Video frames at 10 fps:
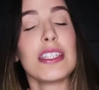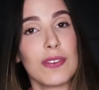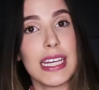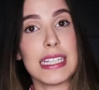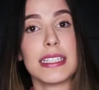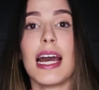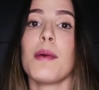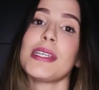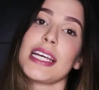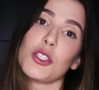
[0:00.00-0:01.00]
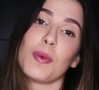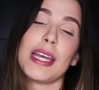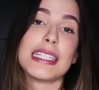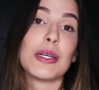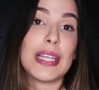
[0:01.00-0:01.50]
Às vezes, apesar de
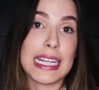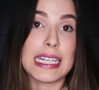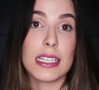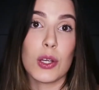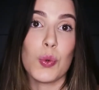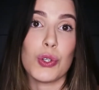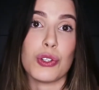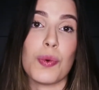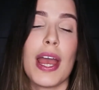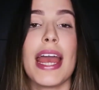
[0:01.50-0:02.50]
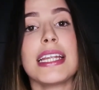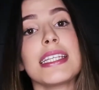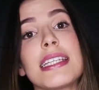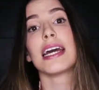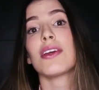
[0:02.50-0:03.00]
uma reação lenta ser útil, é
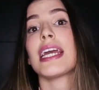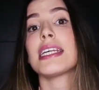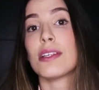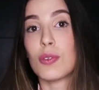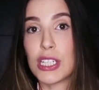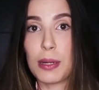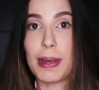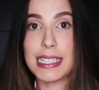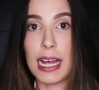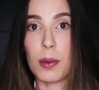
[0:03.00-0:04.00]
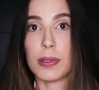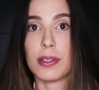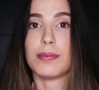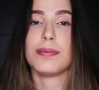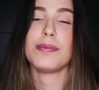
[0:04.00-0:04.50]
necessário que a reação seja mais
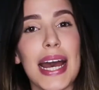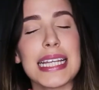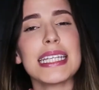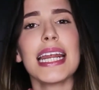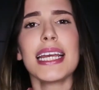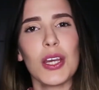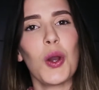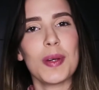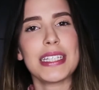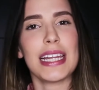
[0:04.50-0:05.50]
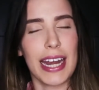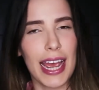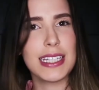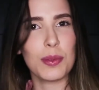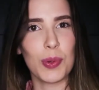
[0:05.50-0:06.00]
rápida. Mas será que tem como
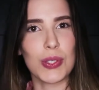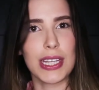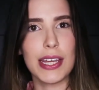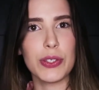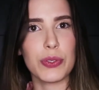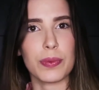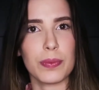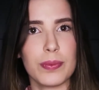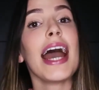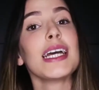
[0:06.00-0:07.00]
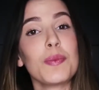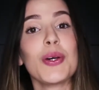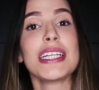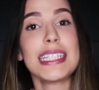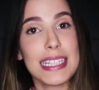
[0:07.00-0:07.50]
acelerar esse processo? A
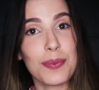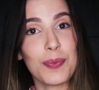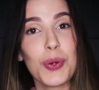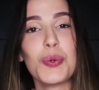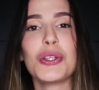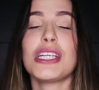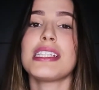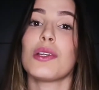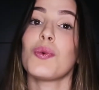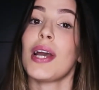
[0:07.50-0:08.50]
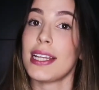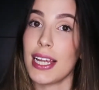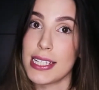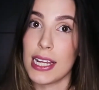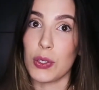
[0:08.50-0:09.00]
resposta é sim, utilizando um
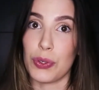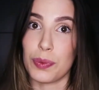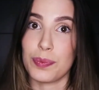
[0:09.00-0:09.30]
catalisador.